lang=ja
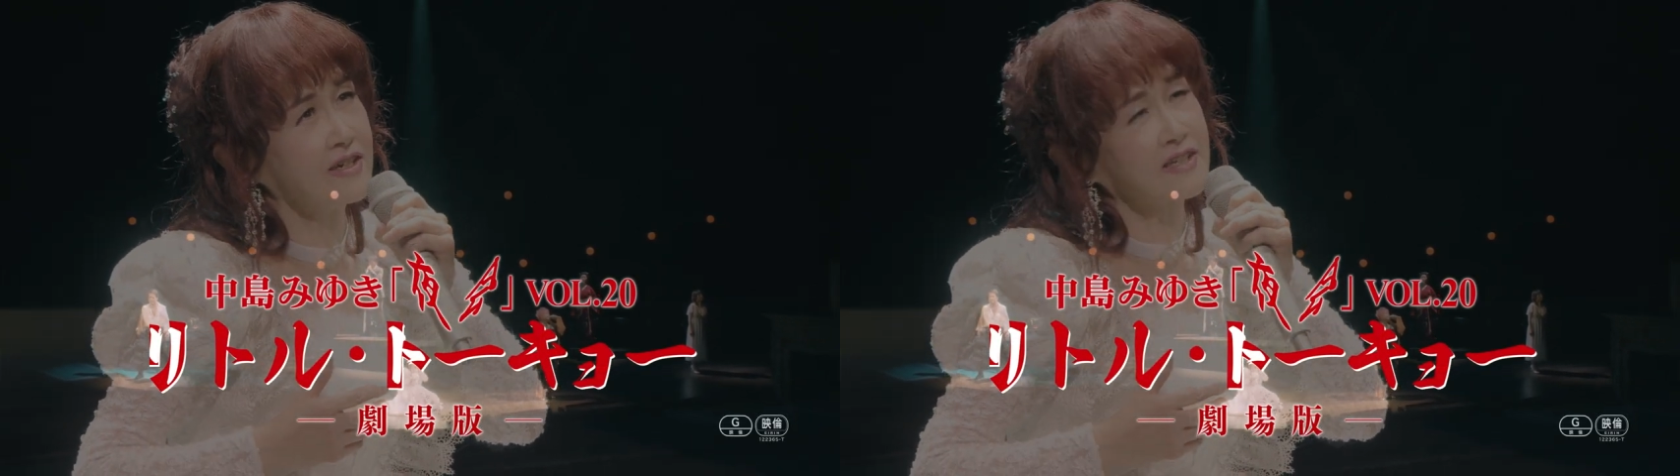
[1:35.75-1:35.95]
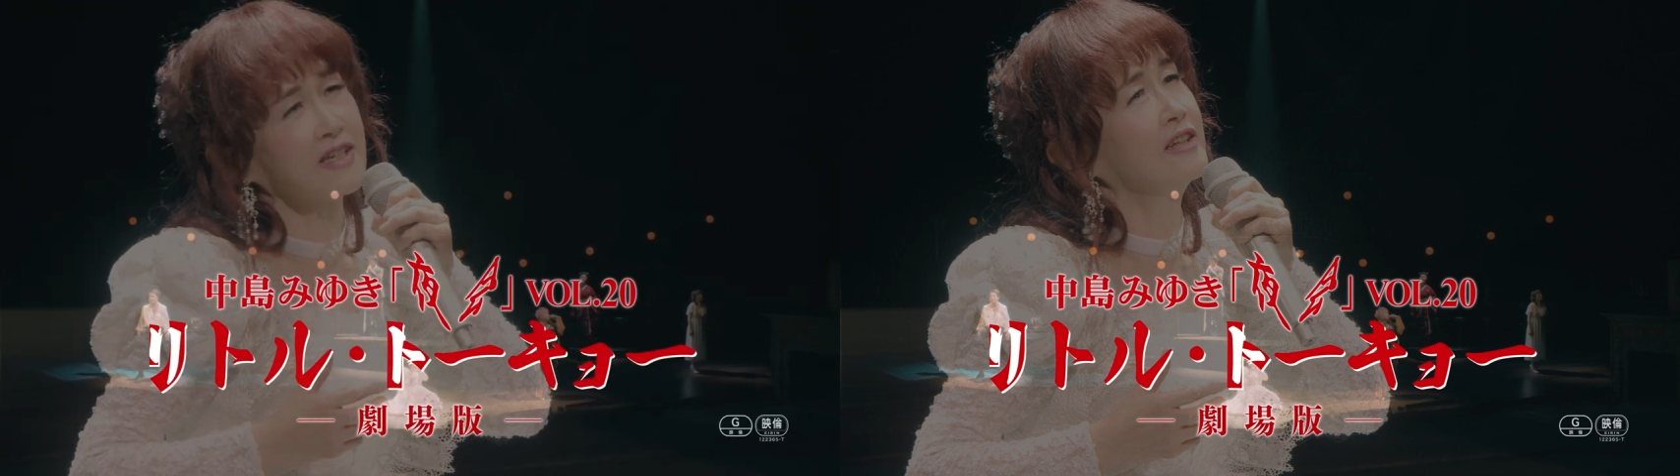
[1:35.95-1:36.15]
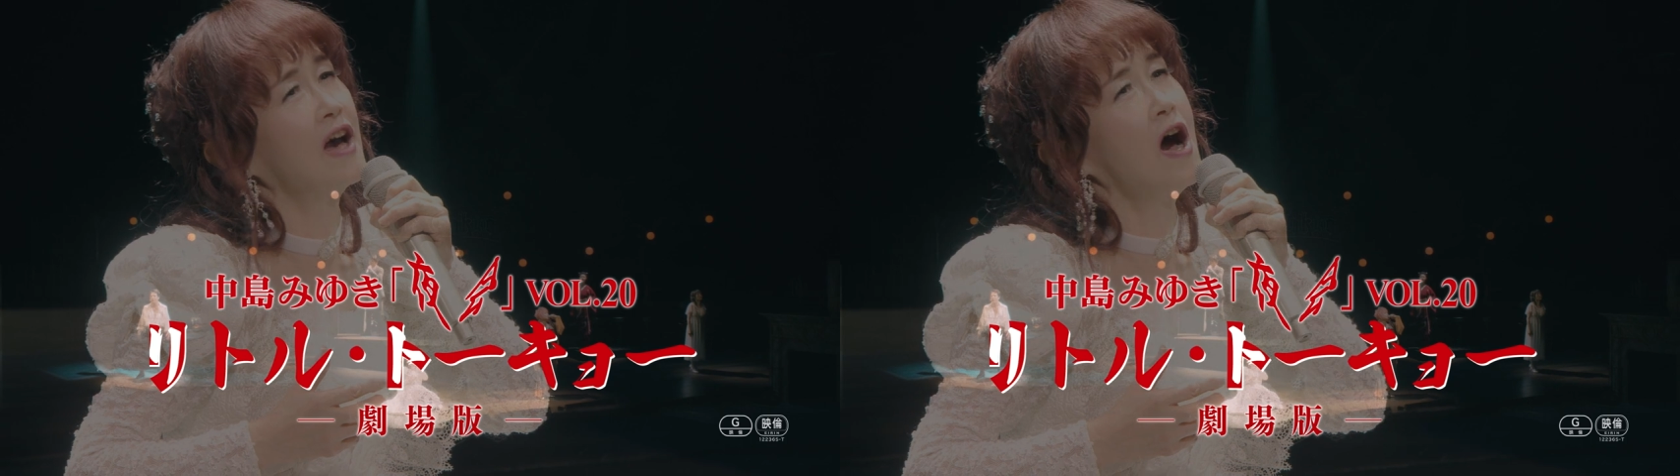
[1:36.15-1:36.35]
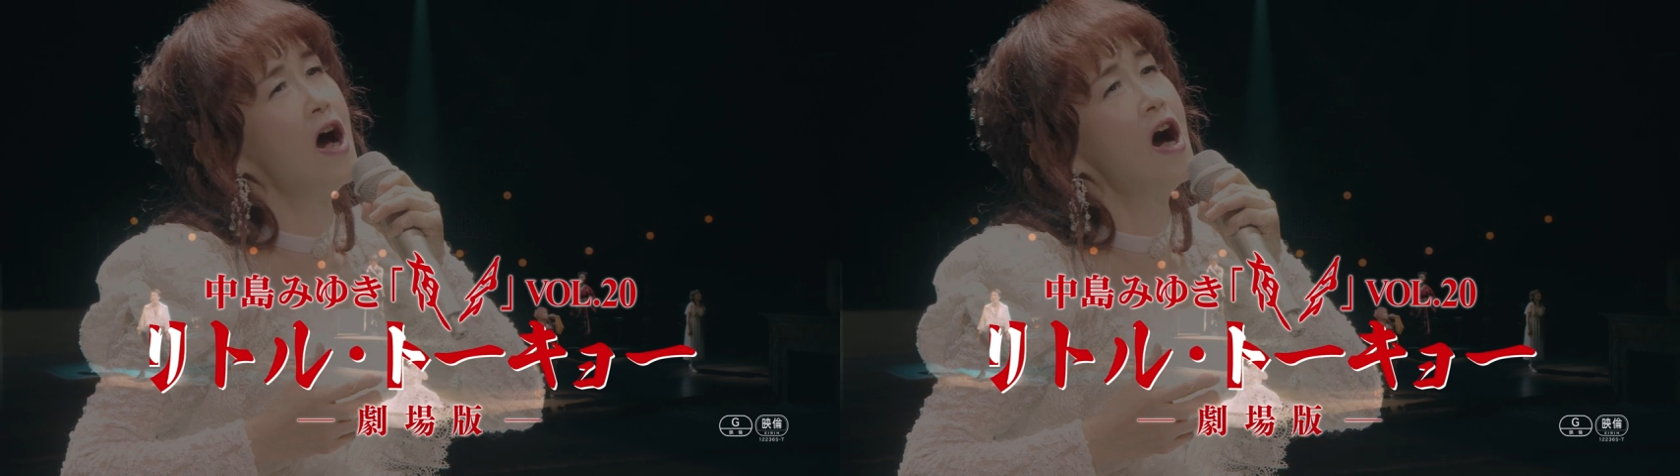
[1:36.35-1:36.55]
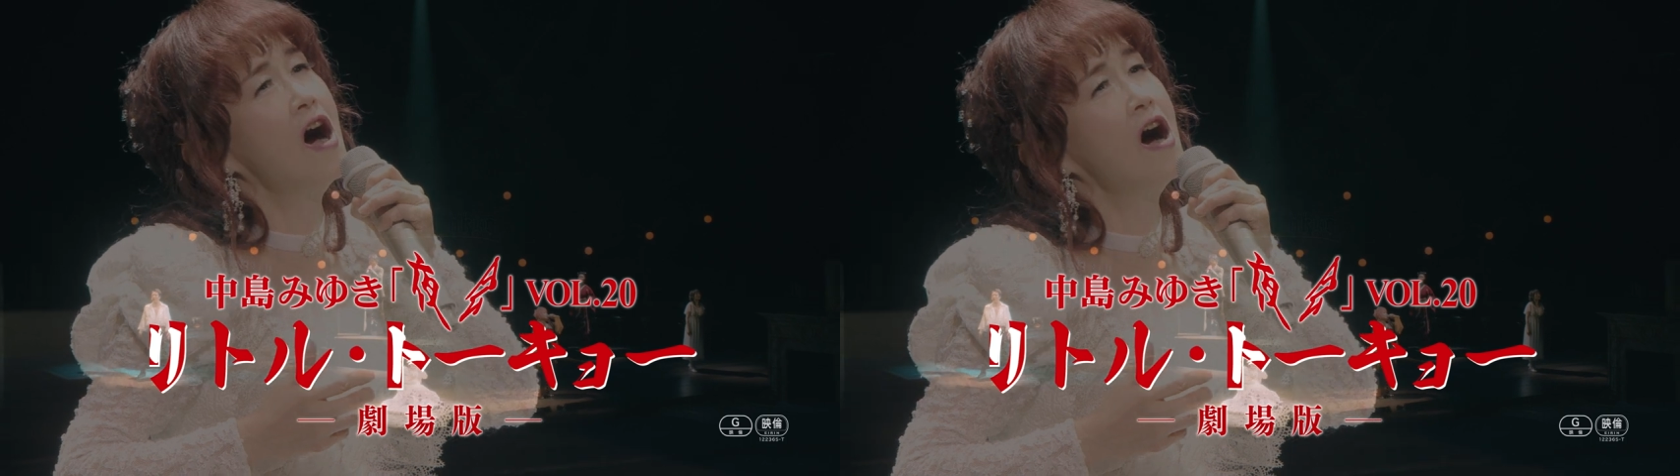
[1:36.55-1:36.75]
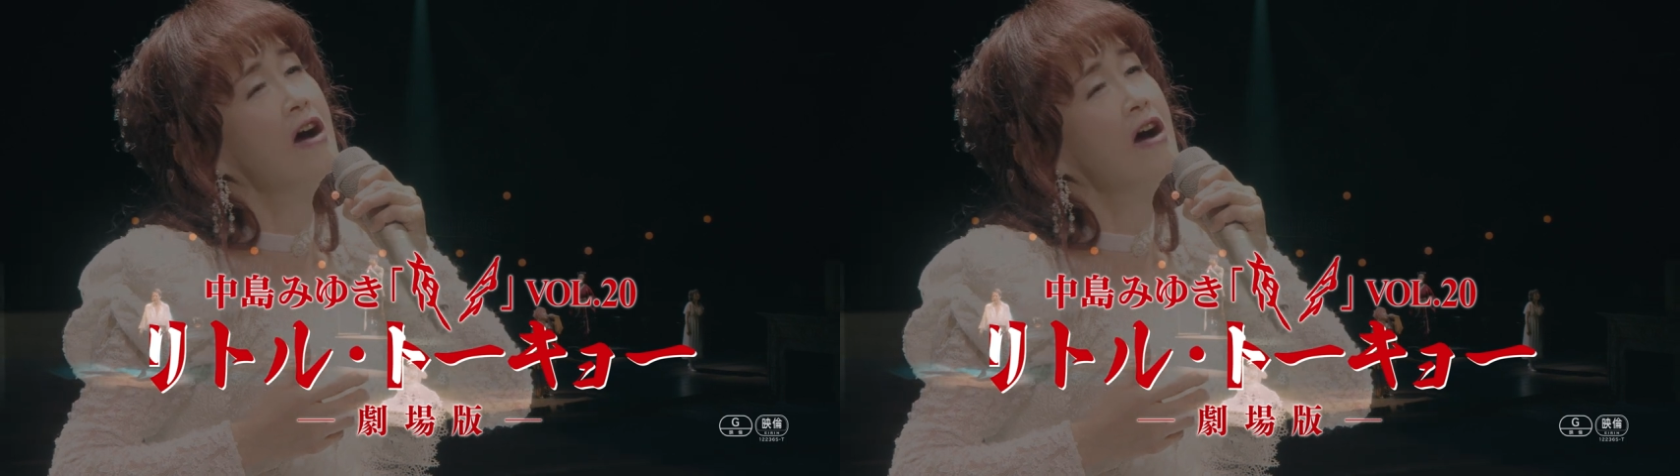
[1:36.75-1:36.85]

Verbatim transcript: リトル東京